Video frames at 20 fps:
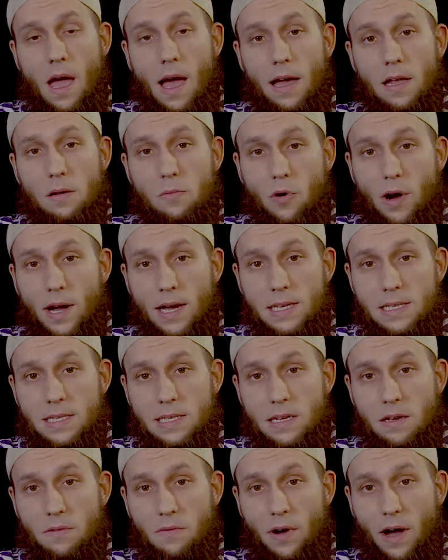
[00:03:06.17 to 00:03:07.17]

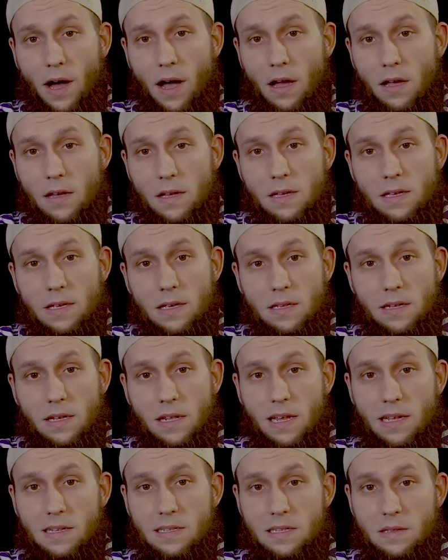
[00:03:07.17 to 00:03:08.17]
Al-Muhaisini war in den
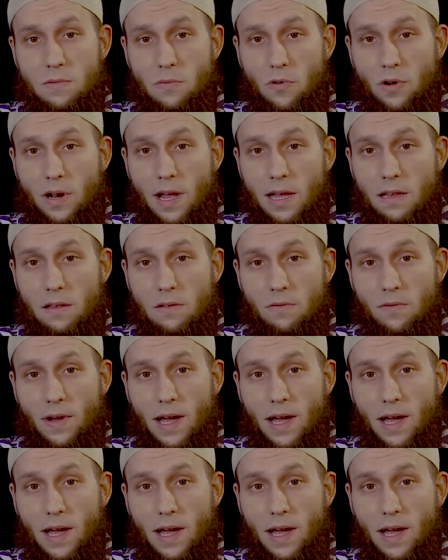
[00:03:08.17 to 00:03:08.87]
letzten Monaten